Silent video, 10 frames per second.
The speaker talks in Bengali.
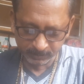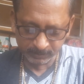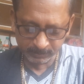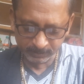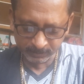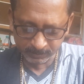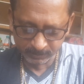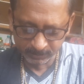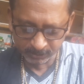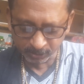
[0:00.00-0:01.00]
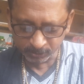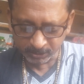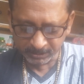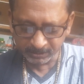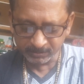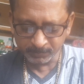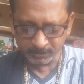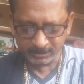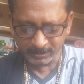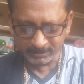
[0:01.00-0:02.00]
আচ্ছা সত্যজিৎ
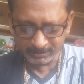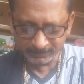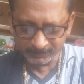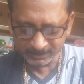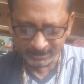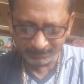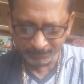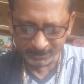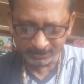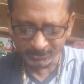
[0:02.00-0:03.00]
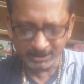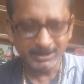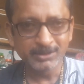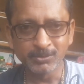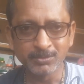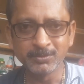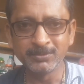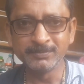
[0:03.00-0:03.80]
বসাক ডিম পাচ্ছ না কি করব।